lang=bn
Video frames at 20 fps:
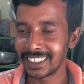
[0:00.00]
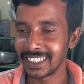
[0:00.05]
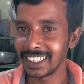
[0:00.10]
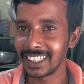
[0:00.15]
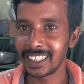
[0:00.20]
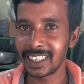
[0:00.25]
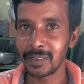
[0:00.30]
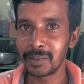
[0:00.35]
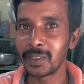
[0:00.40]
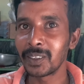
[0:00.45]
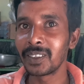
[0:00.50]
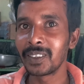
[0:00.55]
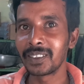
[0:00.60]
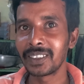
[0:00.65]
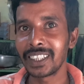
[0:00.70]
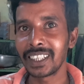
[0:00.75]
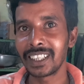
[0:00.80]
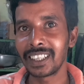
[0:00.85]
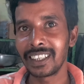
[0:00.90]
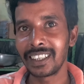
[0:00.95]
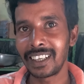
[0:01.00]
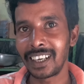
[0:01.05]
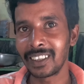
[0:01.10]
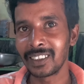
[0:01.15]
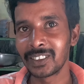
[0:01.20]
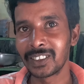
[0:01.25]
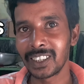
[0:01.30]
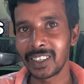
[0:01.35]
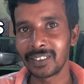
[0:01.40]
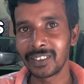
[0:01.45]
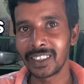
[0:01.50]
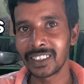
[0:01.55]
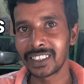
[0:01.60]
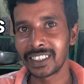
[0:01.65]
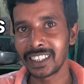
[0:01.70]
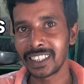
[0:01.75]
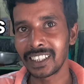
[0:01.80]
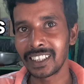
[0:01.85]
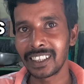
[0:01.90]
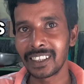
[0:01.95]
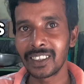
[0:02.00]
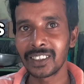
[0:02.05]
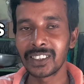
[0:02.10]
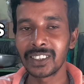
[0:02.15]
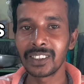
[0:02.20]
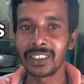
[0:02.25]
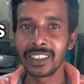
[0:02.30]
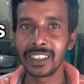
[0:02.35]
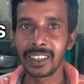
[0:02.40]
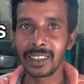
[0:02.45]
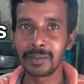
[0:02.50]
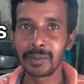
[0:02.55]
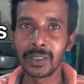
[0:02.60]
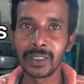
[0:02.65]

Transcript: সিঙ্গারা পনেরো টাকা আলুর চপ দশ টাকা আচ্ছা। রসগোল্লা